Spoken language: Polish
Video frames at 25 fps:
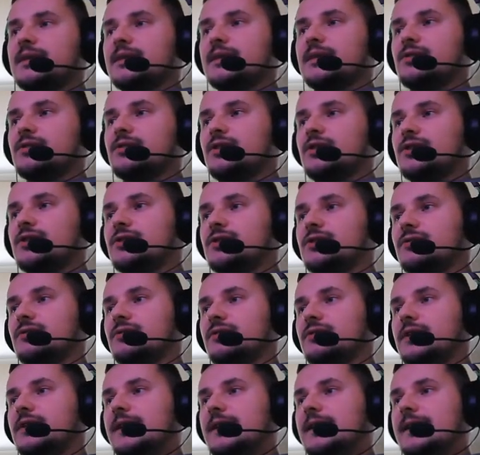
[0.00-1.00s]
także nigdzie
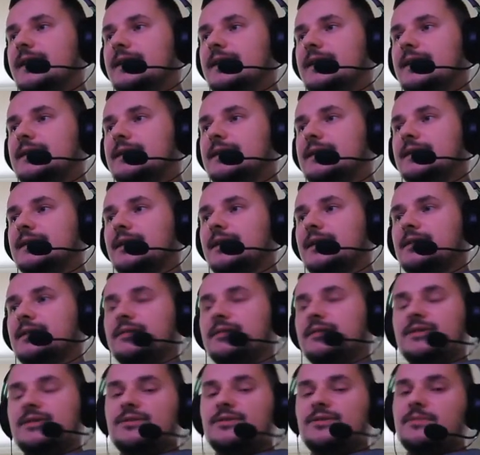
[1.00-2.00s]
to e,
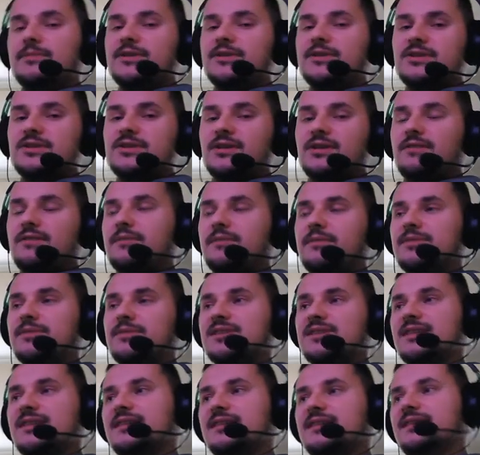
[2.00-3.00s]
dalej sobie nie zachowam
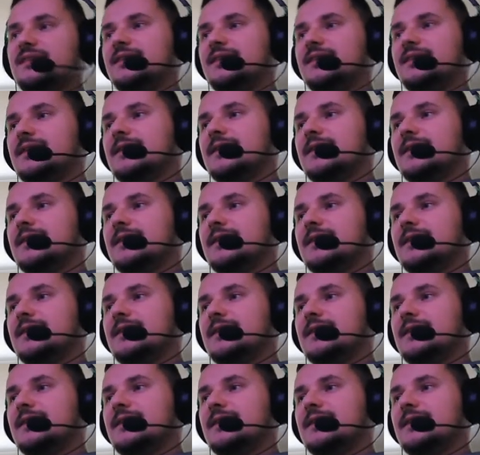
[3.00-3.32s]
niestety.